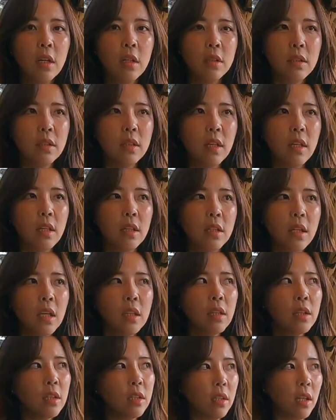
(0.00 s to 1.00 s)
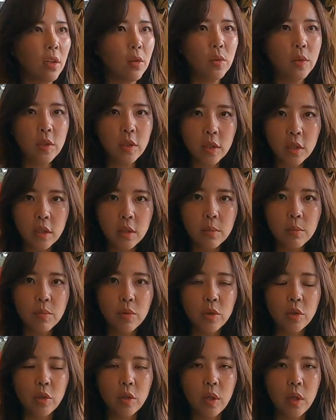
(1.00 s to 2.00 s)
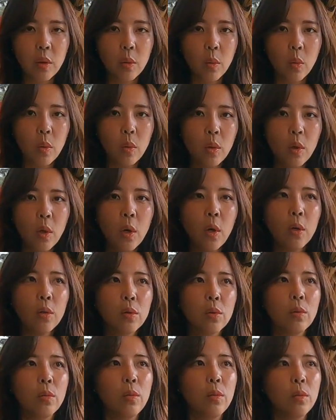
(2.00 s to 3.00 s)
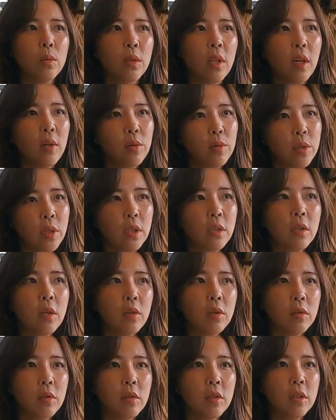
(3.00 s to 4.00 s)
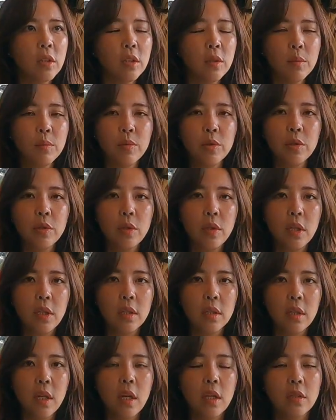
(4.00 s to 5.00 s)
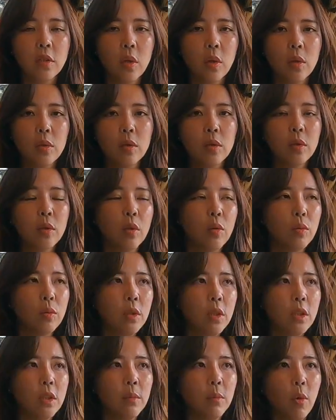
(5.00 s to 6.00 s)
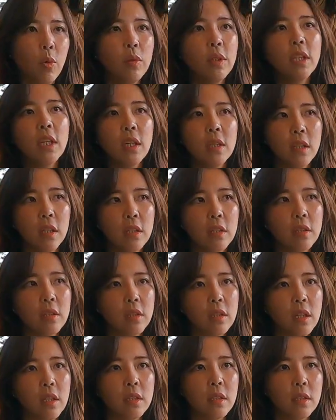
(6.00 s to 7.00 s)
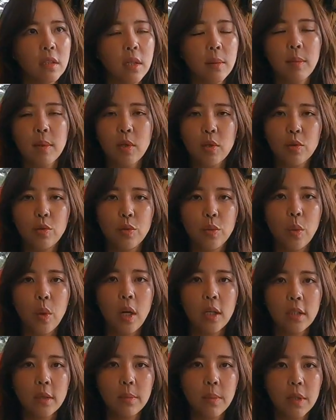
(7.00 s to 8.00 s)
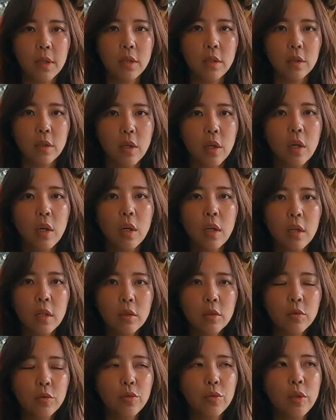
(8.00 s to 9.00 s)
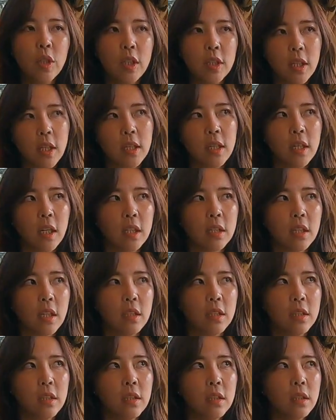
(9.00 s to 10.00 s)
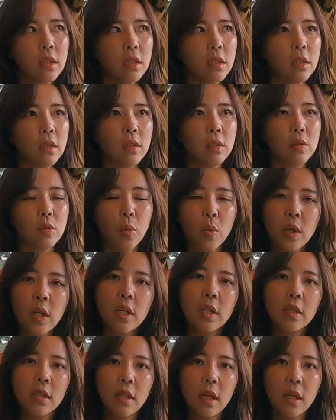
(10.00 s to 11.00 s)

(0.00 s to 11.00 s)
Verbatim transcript: 근데 텐트를 따로 쓰시는 분들이 있고 또 따로 쉘터를 쓰시는 분들이 있는데 저 같은 경우는 이제 뭐 혼자 갈 때는 스트레스 차박을 주로 하지만은 둘 이상이 갈 때는 그 도킹